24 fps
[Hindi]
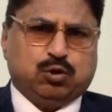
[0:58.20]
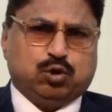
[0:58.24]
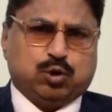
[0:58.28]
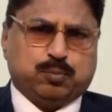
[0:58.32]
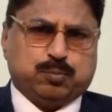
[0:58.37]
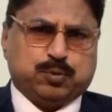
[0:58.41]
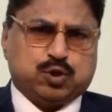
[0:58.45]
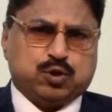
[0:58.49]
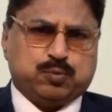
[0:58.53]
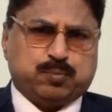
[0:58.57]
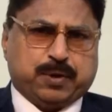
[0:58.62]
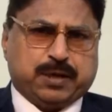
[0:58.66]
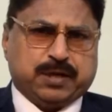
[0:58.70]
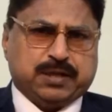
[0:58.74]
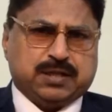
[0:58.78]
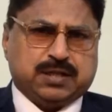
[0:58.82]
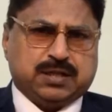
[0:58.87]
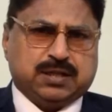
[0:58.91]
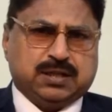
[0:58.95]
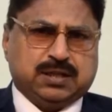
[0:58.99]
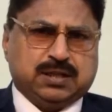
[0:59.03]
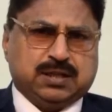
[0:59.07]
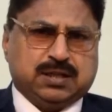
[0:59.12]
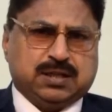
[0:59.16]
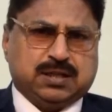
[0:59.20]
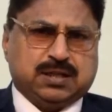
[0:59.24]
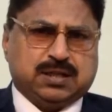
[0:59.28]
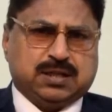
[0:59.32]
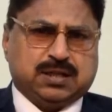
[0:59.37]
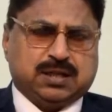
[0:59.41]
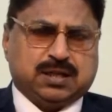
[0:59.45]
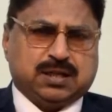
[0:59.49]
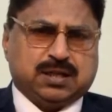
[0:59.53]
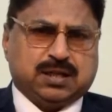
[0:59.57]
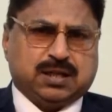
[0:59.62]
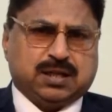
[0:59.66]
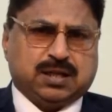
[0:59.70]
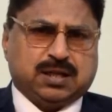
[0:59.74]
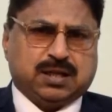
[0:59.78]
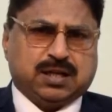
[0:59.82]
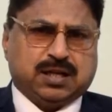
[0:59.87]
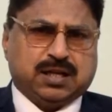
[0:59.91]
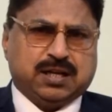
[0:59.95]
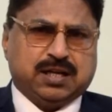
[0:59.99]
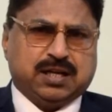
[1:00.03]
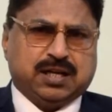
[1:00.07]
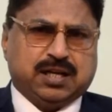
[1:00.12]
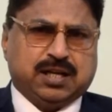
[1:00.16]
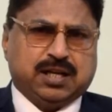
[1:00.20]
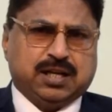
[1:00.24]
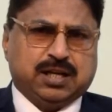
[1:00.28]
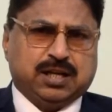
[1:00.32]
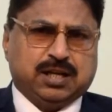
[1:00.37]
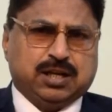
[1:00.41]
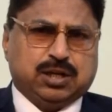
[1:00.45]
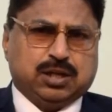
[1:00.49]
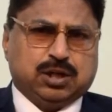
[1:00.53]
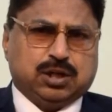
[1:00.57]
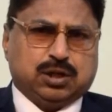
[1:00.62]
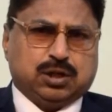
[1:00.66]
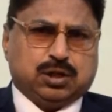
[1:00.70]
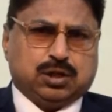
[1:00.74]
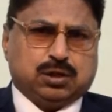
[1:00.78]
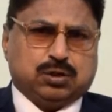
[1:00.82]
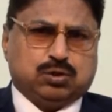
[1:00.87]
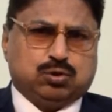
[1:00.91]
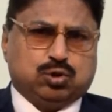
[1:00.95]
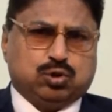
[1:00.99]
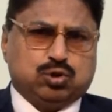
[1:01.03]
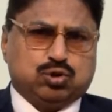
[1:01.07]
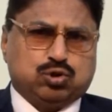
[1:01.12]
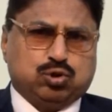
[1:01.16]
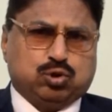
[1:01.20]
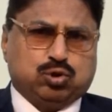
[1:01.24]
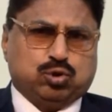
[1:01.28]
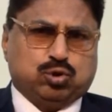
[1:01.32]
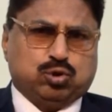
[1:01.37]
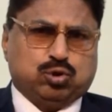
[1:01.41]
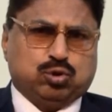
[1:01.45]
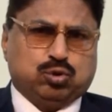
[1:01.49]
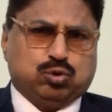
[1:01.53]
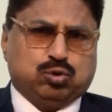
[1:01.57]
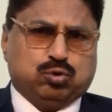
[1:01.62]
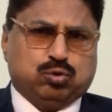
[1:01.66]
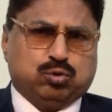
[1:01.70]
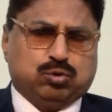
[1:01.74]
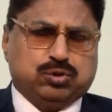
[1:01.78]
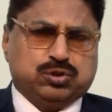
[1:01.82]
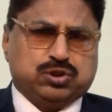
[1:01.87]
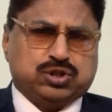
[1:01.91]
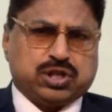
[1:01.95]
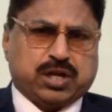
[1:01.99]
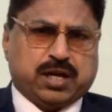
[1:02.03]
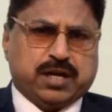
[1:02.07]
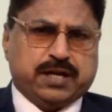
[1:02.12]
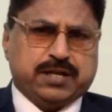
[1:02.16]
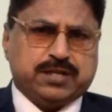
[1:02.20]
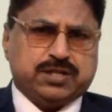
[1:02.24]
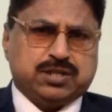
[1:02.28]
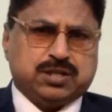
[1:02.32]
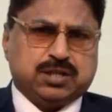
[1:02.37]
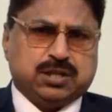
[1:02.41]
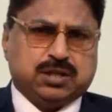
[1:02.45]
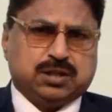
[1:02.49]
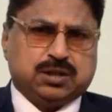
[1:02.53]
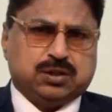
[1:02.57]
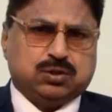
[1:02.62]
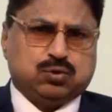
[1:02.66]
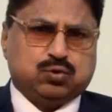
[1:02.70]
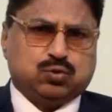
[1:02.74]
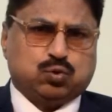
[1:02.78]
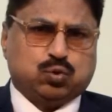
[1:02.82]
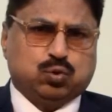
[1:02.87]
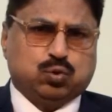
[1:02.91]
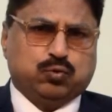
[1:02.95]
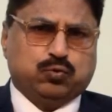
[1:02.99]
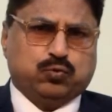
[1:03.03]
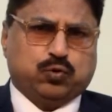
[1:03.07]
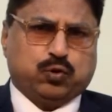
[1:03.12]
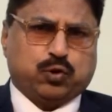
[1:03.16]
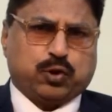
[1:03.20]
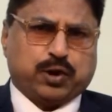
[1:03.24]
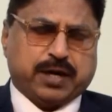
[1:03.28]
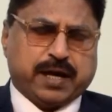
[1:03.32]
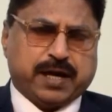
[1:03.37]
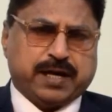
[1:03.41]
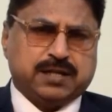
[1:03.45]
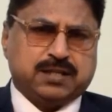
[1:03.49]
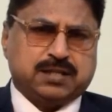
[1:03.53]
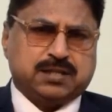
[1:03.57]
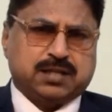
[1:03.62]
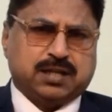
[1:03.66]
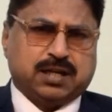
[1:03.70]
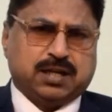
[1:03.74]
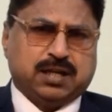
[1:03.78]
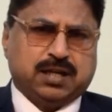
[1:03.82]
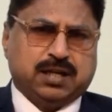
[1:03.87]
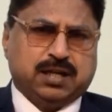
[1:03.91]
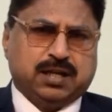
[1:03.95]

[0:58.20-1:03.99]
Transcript: और पीस पार्टी के एन ए दो सौ उनचास टू फोर नाइन से